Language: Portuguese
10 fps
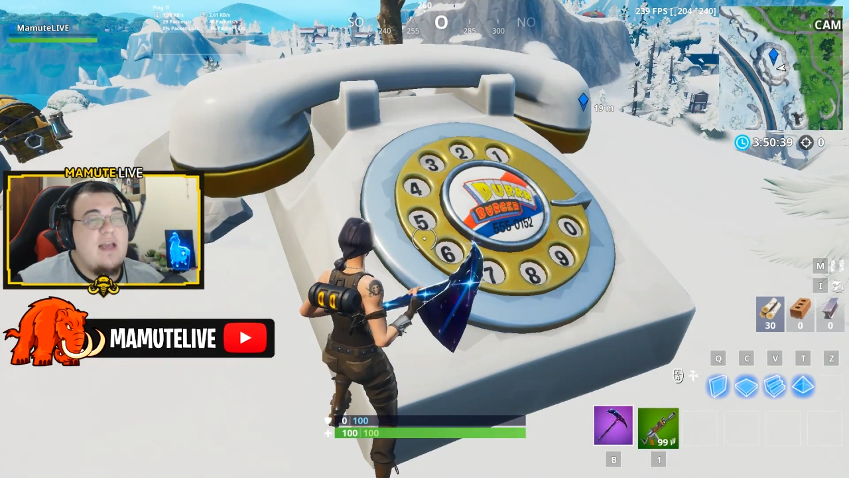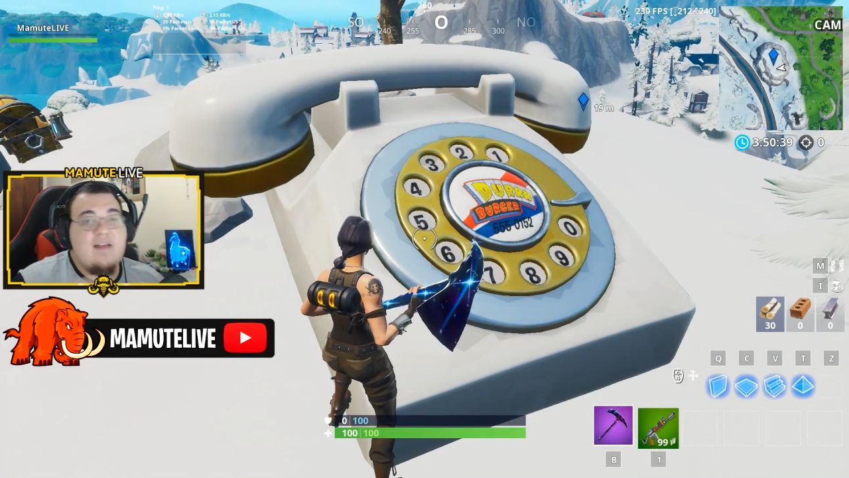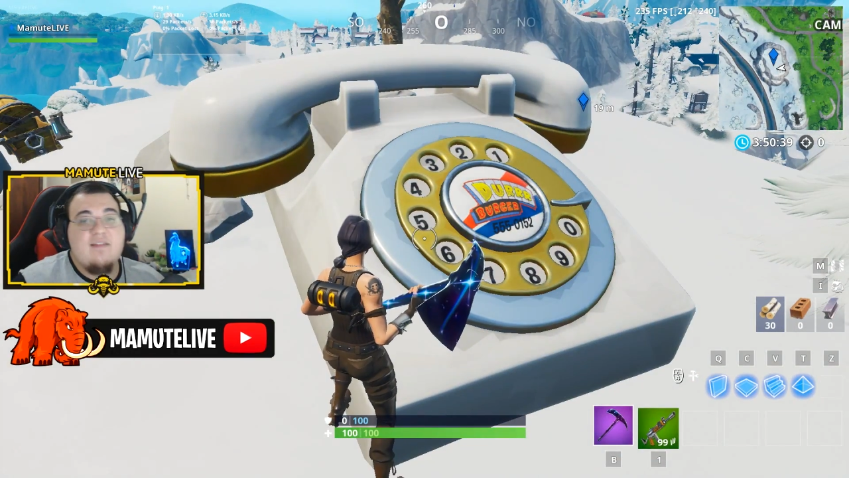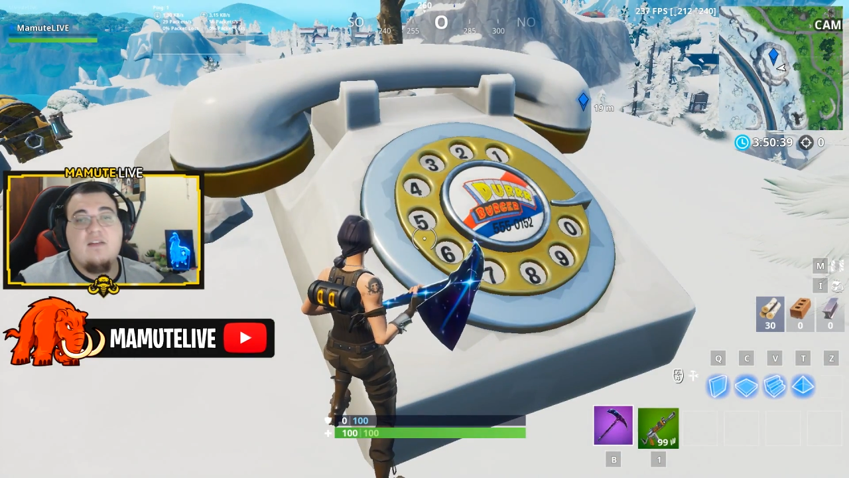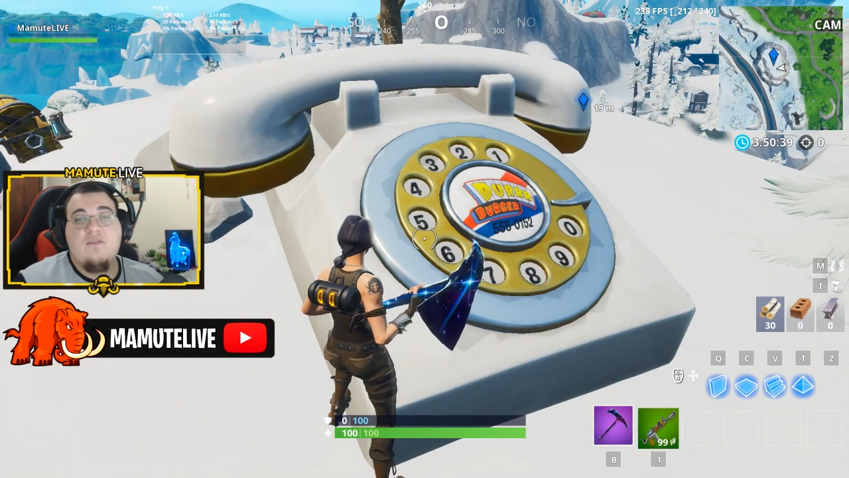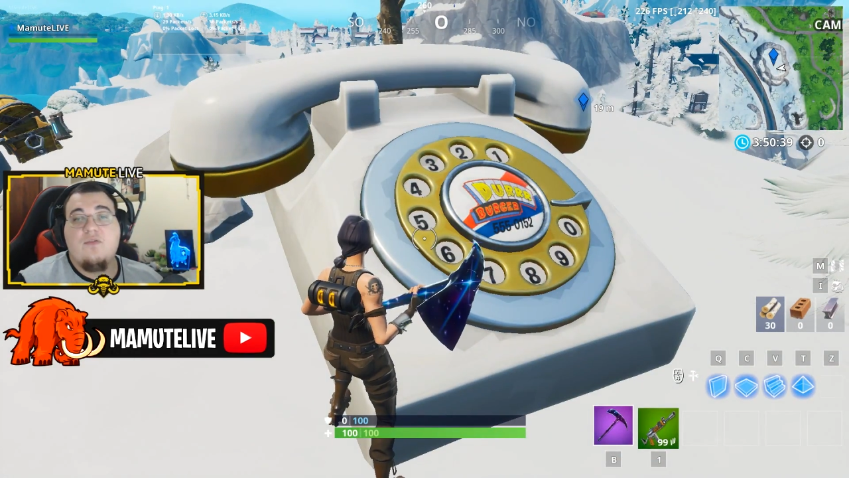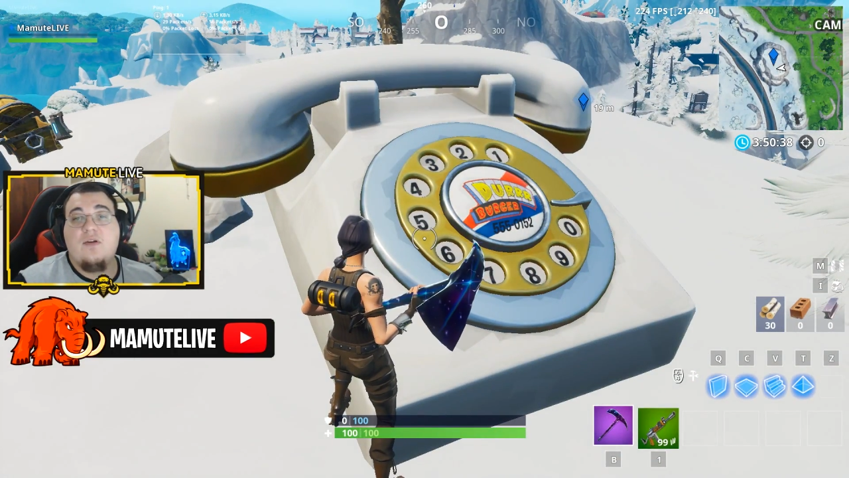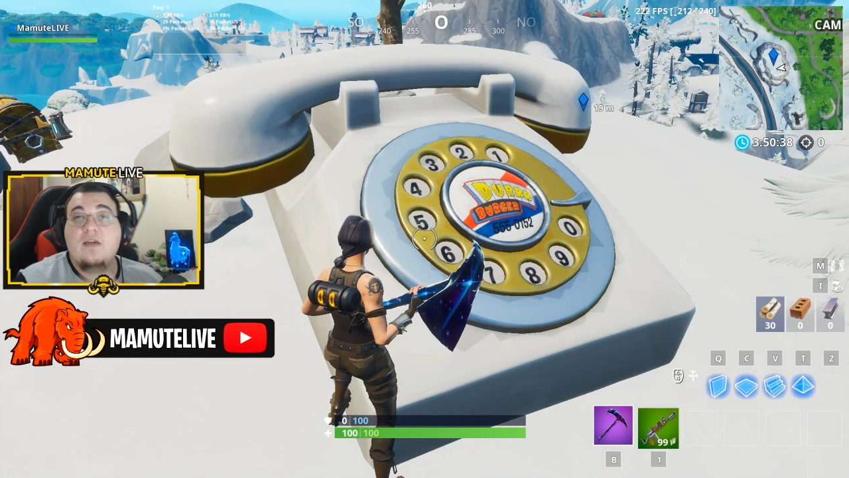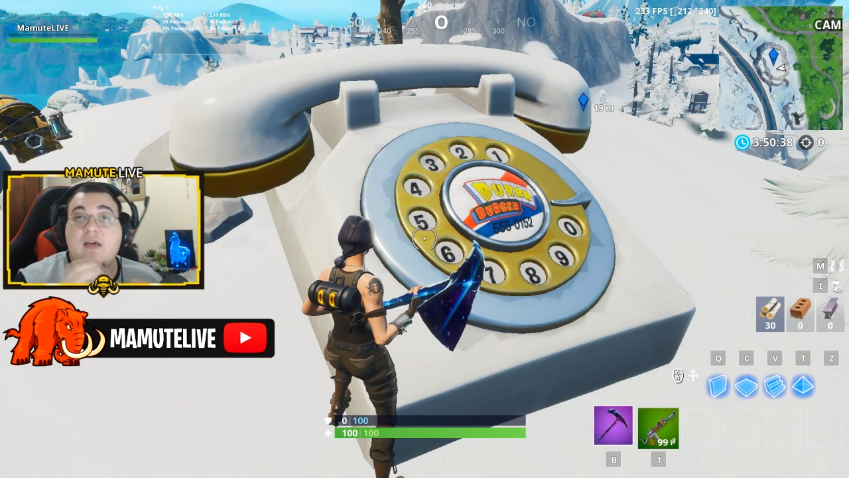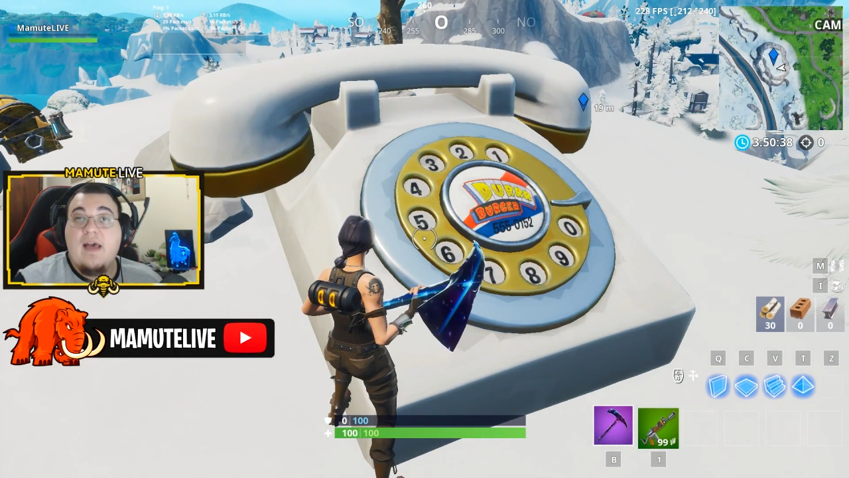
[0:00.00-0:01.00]
esse
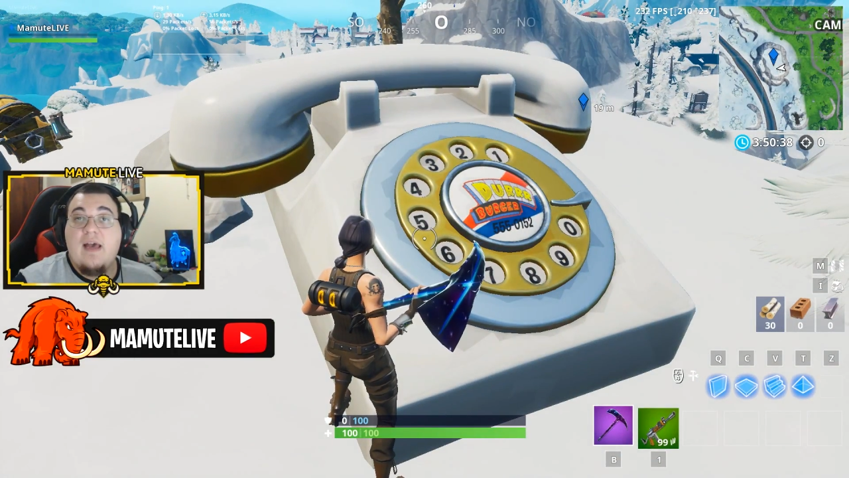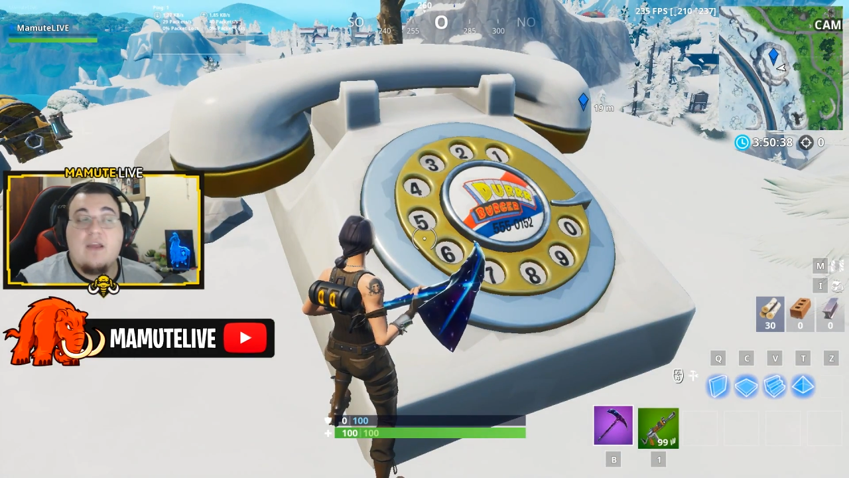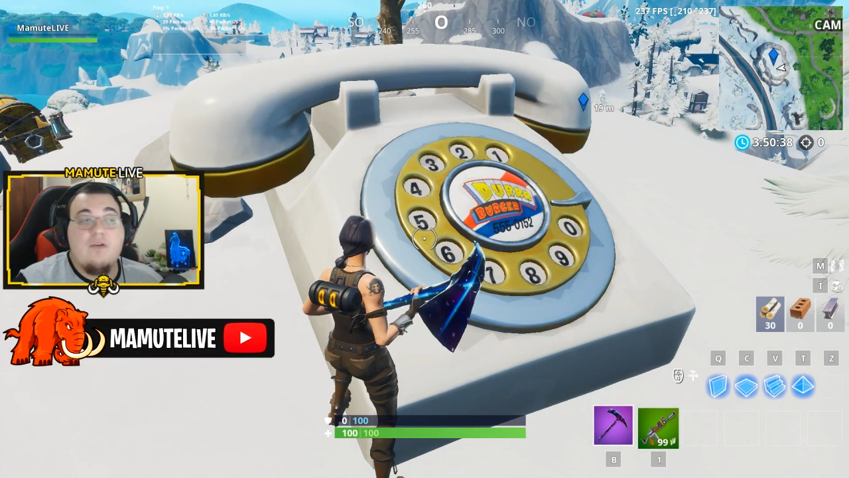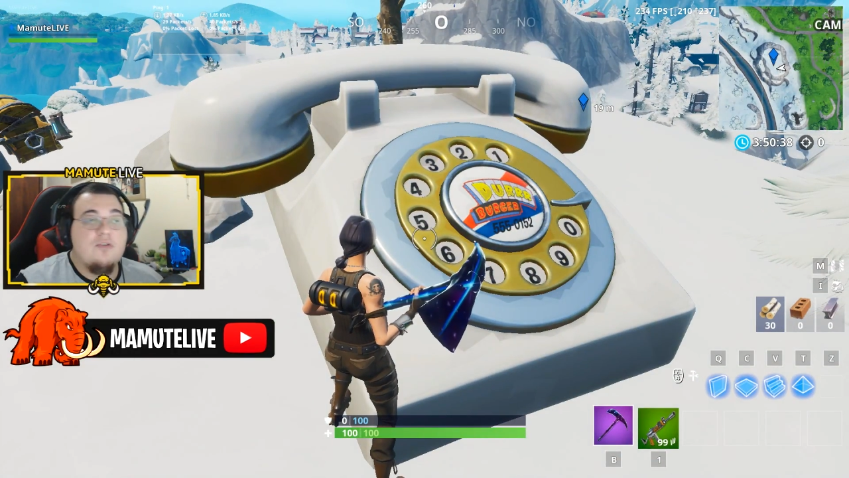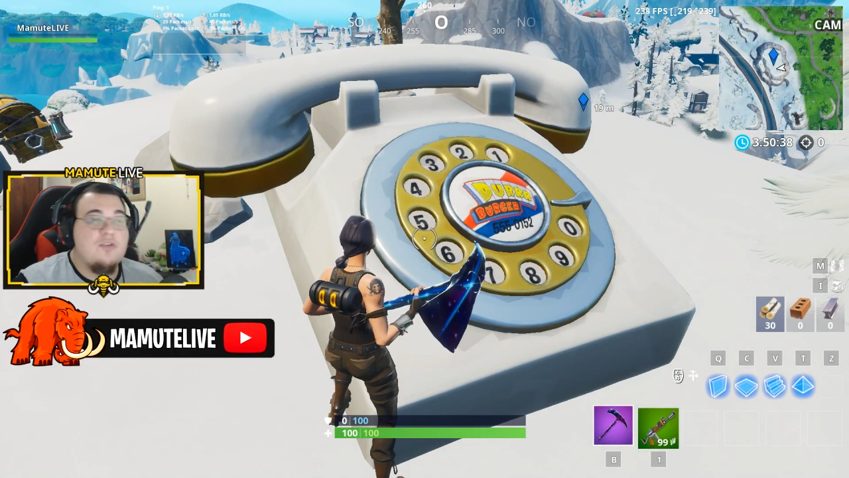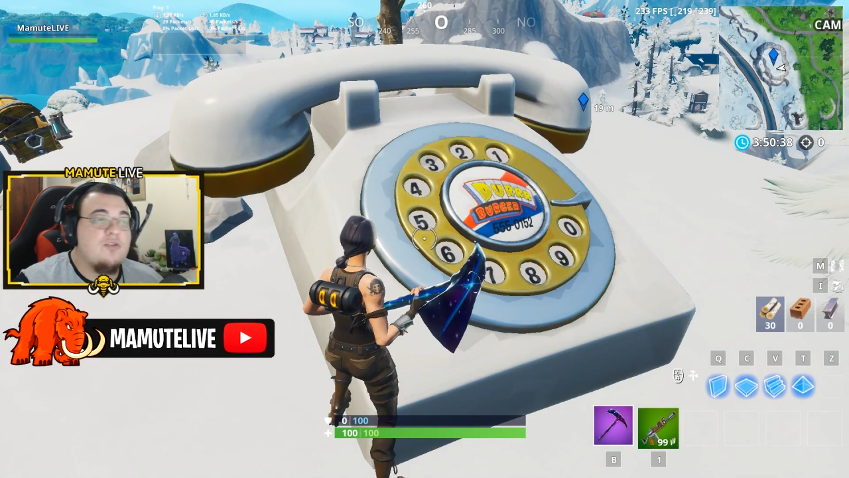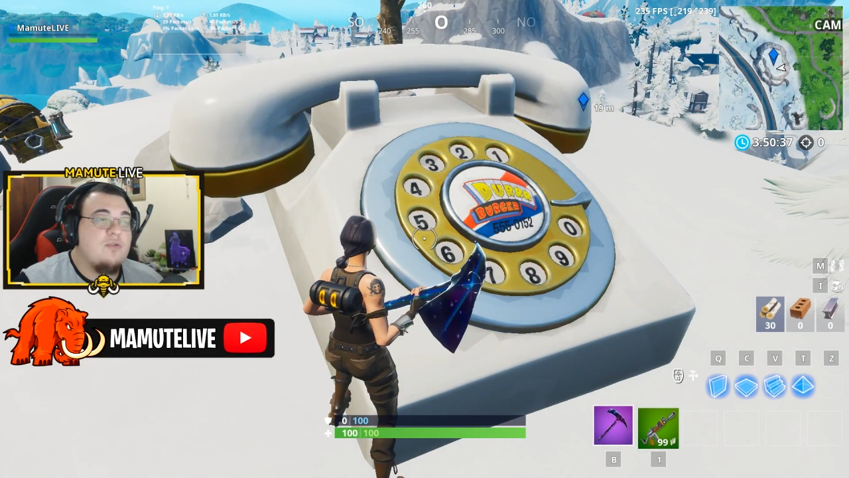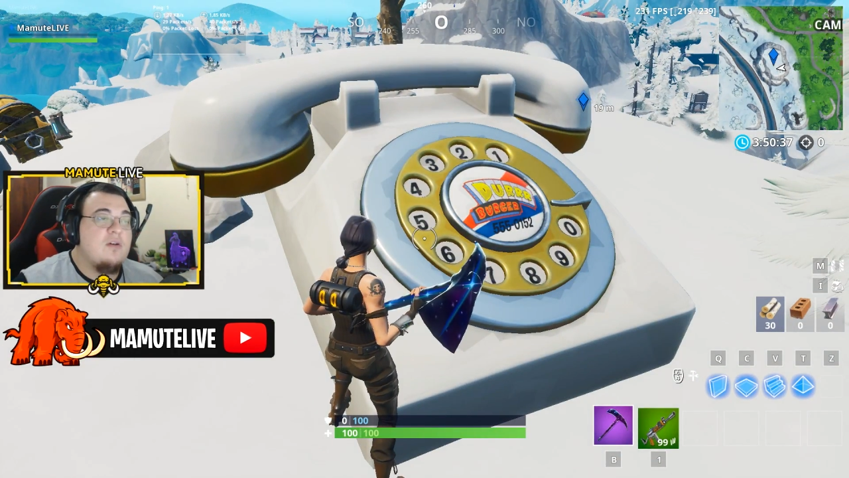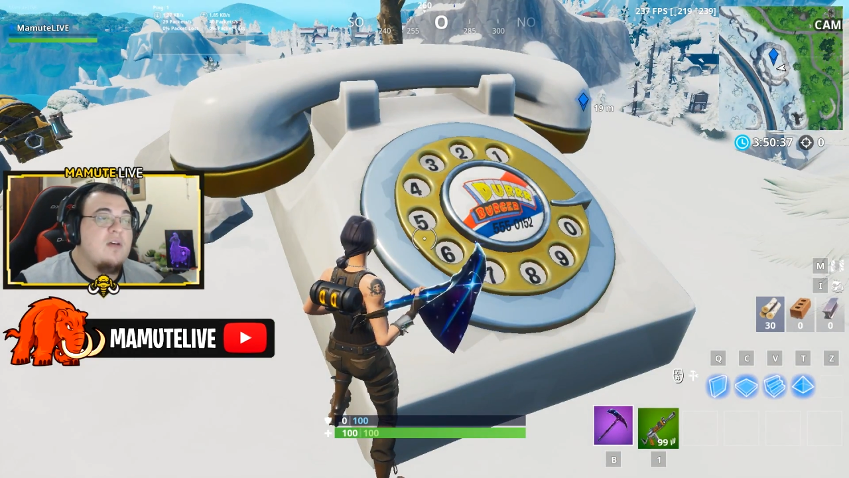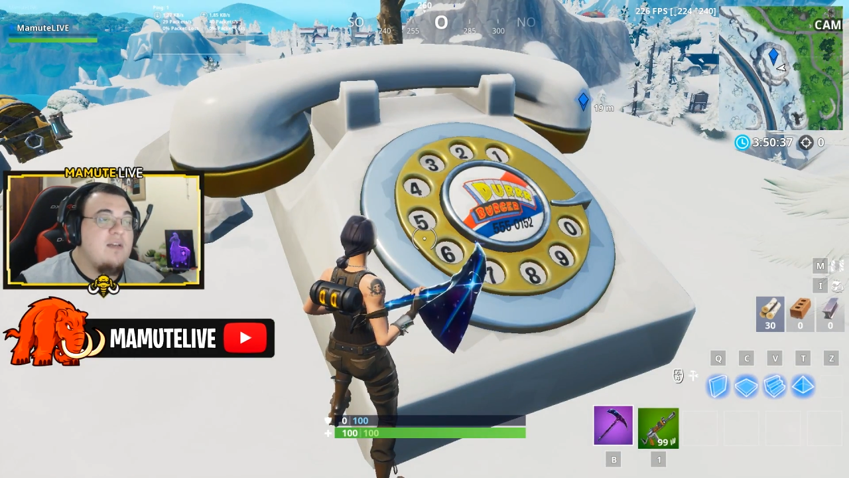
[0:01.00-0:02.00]
telefone, é aqui onde eu estou.